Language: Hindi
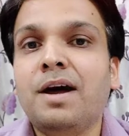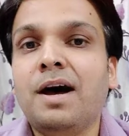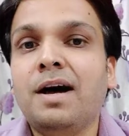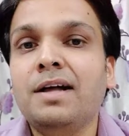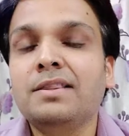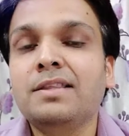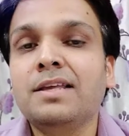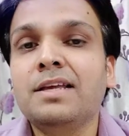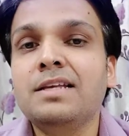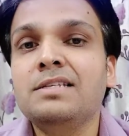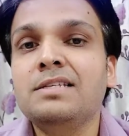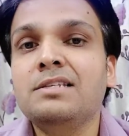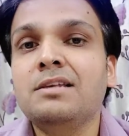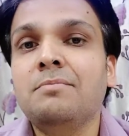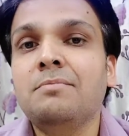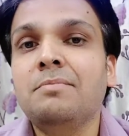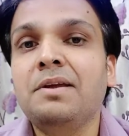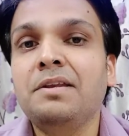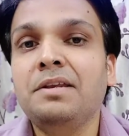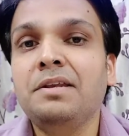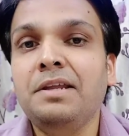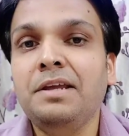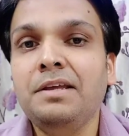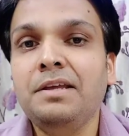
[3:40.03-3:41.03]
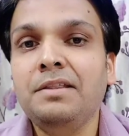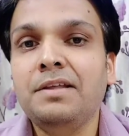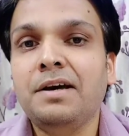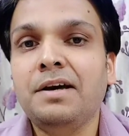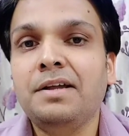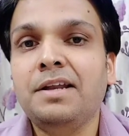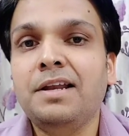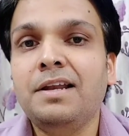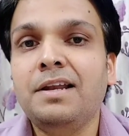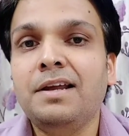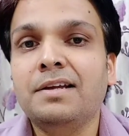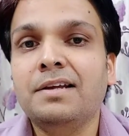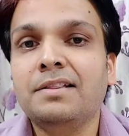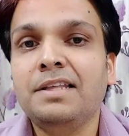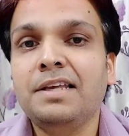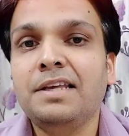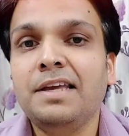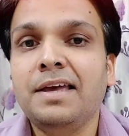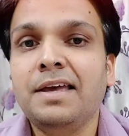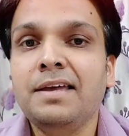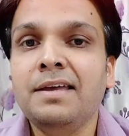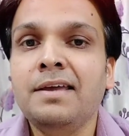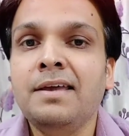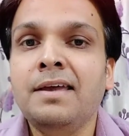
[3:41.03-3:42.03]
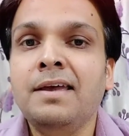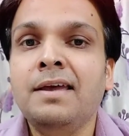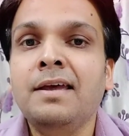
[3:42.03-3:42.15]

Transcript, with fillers: रात के समय नींद आने लगती है